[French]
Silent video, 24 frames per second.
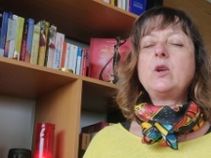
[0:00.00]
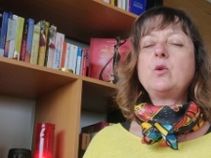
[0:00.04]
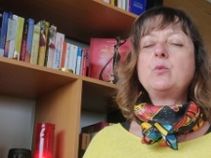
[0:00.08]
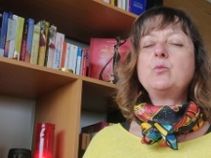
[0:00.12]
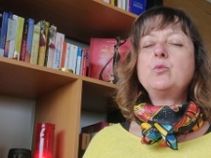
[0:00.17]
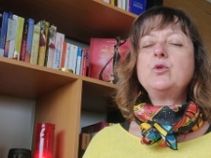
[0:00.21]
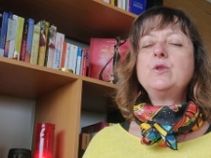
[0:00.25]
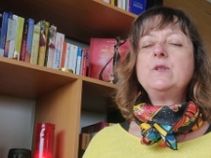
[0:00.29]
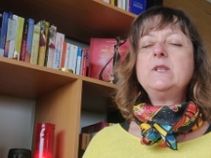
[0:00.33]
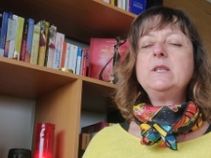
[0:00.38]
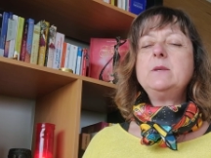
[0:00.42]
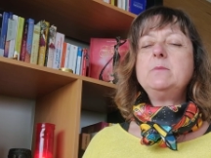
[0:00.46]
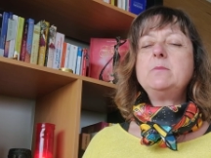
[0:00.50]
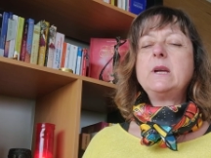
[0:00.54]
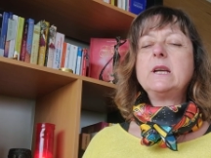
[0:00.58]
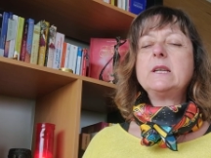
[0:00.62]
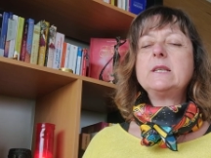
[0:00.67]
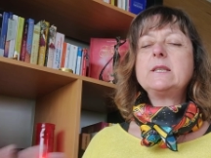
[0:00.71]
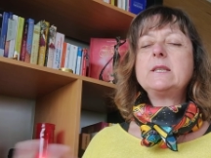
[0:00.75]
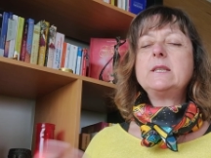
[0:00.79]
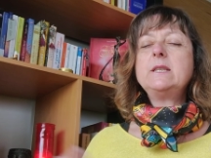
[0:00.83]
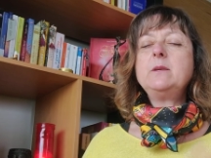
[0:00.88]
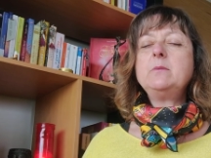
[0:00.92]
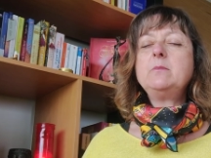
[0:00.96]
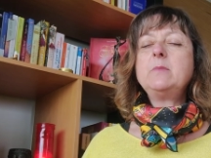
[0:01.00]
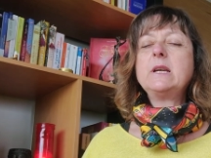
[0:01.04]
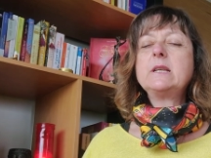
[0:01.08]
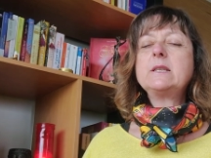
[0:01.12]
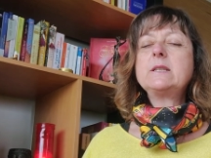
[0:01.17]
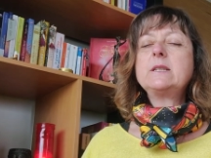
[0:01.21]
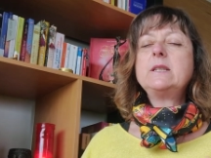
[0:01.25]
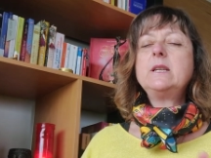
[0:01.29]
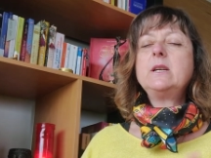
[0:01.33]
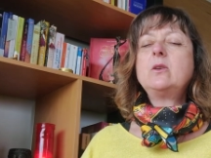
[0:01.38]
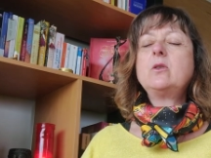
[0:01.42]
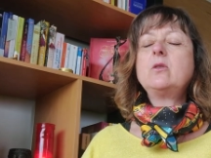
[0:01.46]
Et on me dit merci,
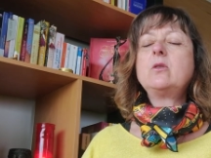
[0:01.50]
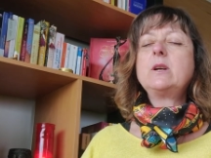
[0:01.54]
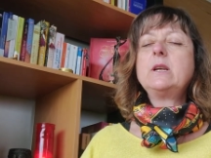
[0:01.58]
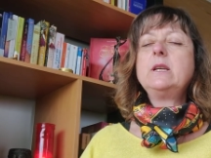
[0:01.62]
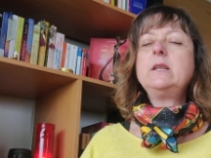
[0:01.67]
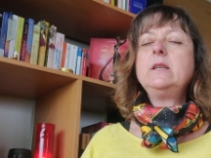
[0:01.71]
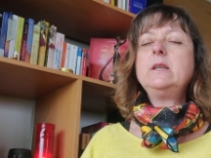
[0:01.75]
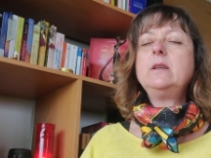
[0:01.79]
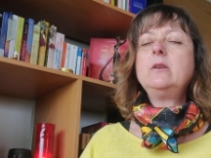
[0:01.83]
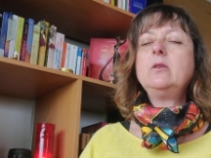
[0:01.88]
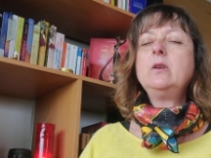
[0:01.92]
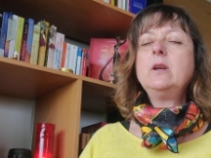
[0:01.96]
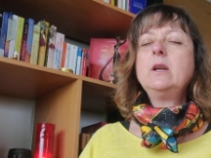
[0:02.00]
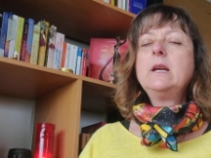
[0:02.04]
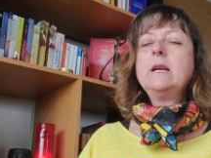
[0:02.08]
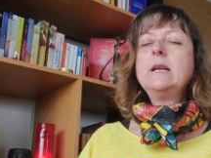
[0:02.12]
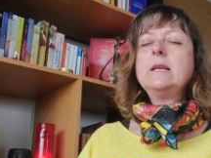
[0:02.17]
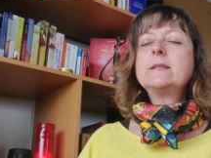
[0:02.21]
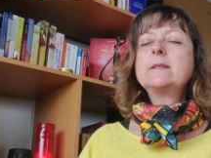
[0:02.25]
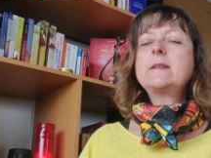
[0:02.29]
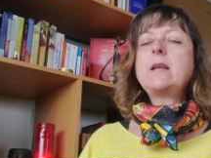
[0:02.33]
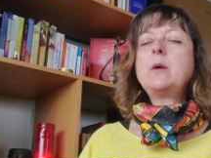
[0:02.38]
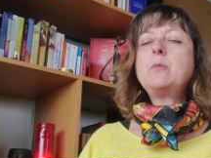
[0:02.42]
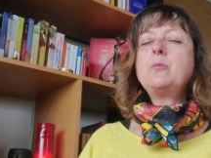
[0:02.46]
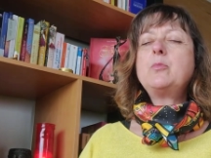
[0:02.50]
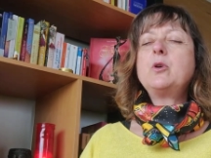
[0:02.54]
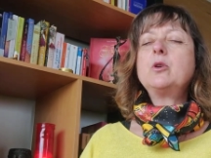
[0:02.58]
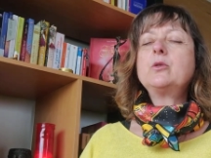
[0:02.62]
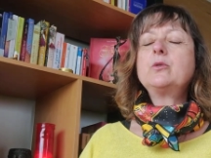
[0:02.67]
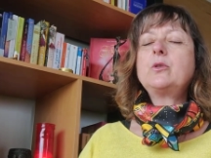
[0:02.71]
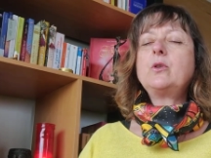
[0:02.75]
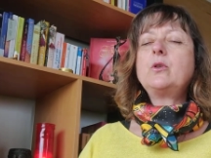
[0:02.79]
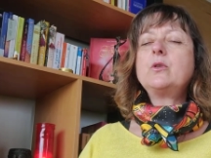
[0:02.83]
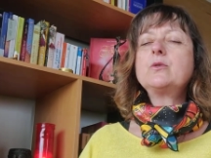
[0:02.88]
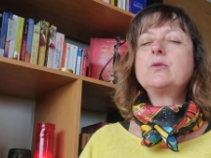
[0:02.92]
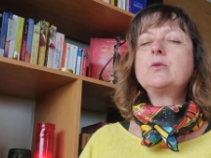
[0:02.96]
merci Corinne. C'est
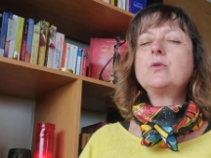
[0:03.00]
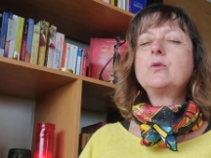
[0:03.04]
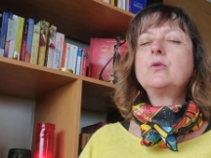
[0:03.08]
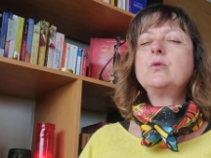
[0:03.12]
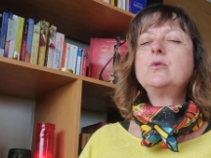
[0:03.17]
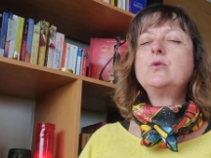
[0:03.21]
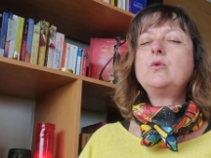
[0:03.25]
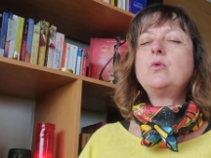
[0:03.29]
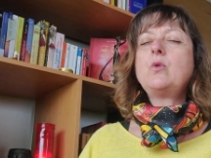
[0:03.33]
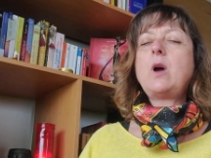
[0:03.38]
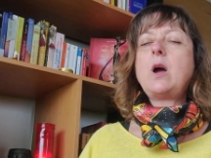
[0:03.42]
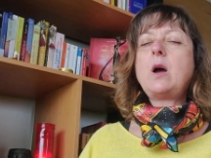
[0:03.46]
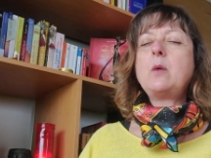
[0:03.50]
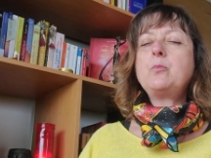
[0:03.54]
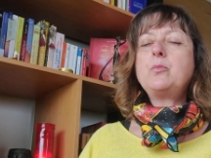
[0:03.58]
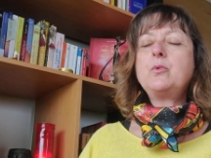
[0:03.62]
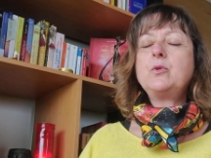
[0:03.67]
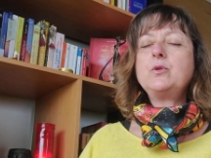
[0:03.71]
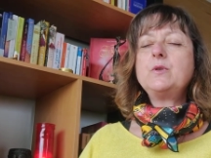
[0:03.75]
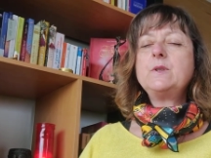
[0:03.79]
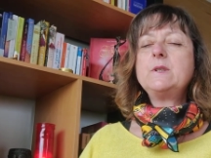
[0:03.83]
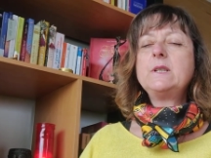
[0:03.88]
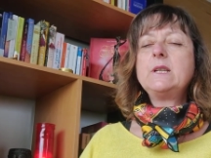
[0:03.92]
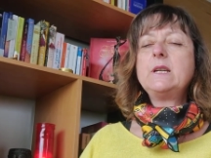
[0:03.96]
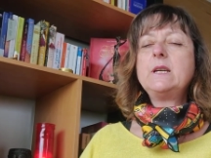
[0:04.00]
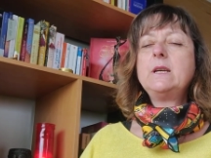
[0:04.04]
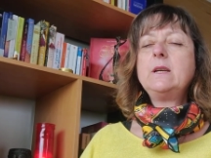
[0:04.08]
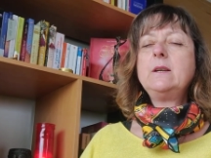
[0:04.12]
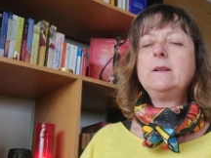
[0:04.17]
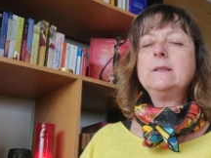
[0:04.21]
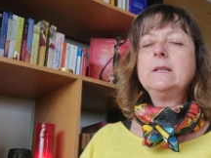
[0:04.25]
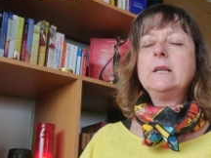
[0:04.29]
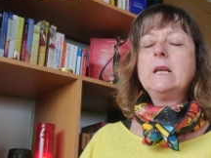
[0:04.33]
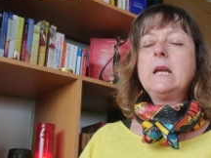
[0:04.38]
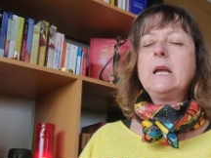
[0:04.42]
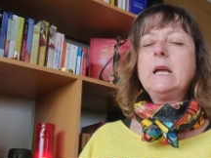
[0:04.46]
important ce que tu as
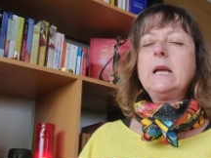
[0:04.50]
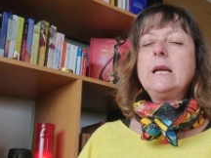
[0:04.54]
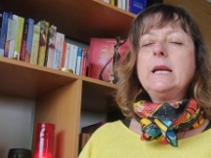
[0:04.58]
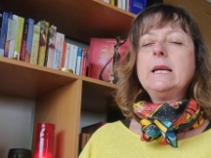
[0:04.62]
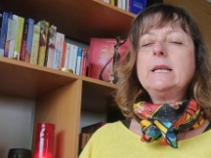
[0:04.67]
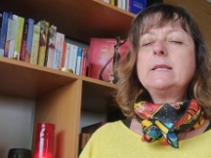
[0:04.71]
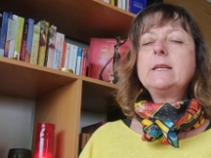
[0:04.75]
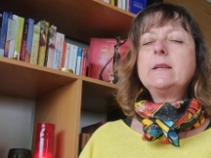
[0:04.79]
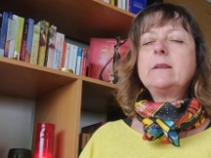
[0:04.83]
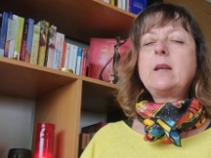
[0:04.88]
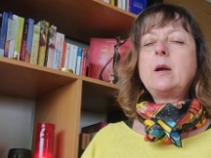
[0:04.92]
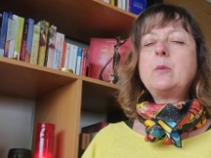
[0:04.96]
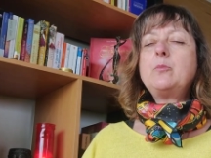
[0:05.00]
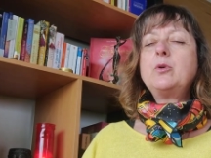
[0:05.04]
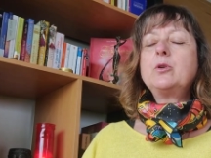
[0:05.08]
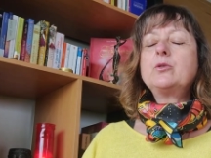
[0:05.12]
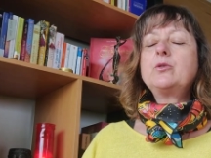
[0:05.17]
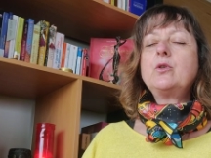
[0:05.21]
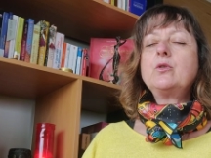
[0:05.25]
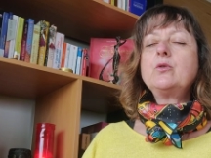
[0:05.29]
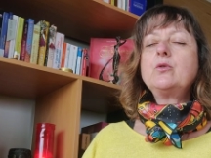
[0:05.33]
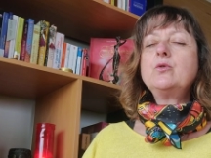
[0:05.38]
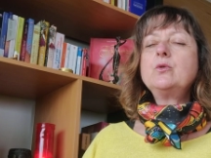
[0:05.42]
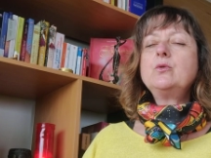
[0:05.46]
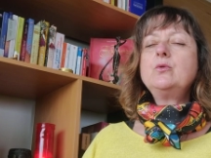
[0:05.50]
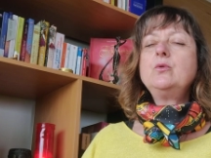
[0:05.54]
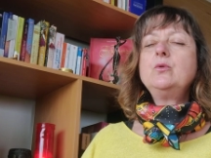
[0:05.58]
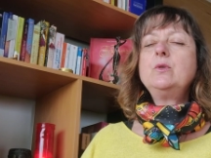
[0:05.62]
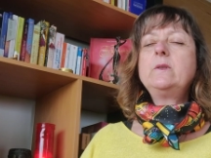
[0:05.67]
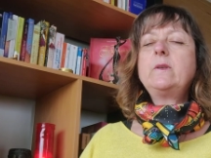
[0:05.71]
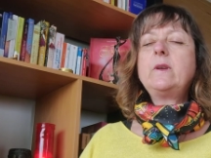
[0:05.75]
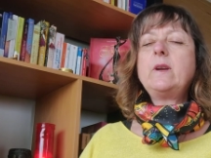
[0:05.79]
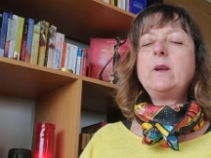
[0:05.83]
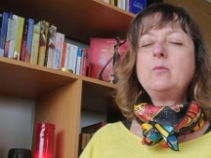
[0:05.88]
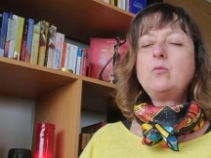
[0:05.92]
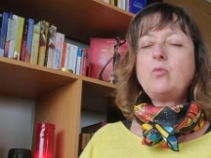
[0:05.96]
poser Et c'est important que
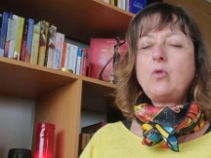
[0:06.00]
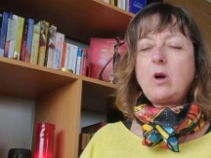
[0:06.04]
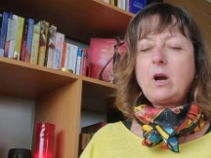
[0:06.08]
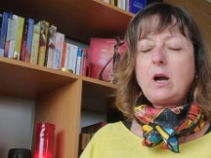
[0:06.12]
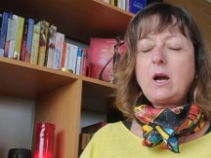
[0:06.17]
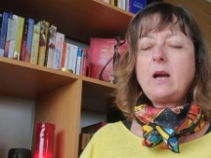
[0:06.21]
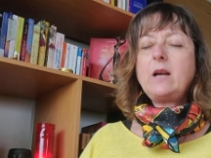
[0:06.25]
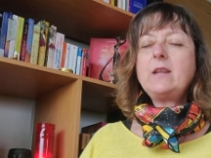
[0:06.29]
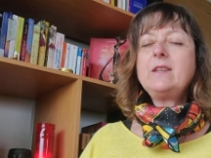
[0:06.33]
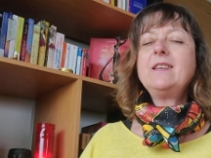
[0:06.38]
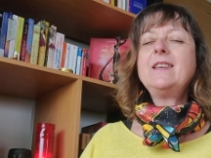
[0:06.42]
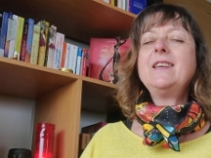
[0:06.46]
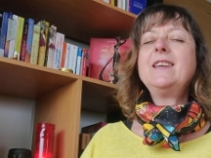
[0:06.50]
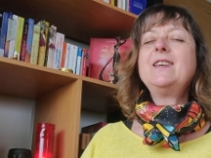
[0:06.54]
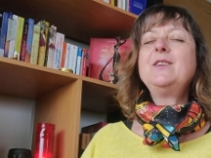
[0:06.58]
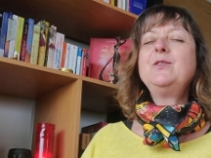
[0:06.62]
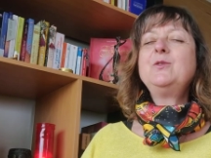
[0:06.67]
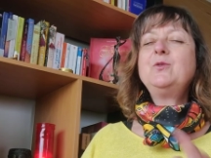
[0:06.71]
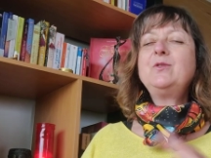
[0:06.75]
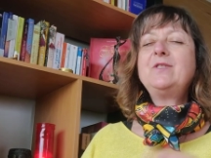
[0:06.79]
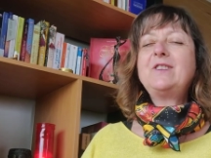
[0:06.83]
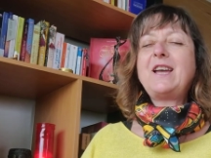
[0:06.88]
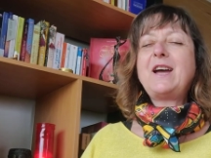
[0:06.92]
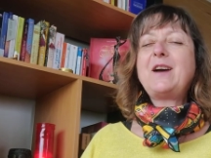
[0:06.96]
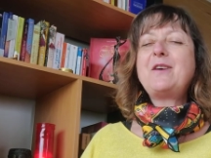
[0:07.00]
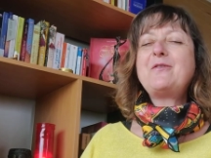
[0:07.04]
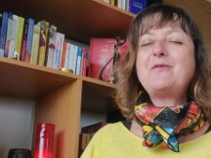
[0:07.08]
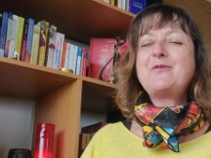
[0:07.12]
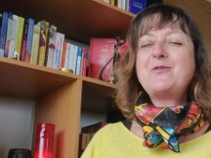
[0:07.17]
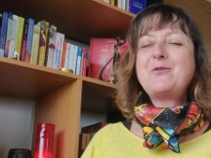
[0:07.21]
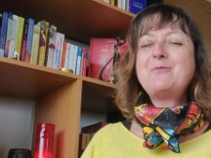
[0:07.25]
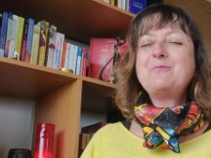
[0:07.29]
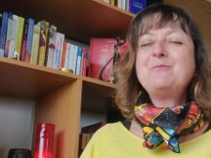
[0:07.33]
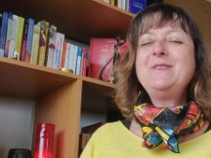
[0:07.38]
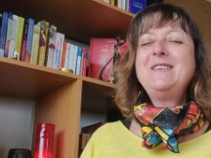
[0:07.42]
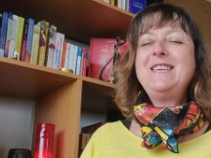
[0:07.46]
tu témoignes. Et nous
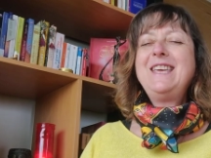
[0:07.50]
t'avons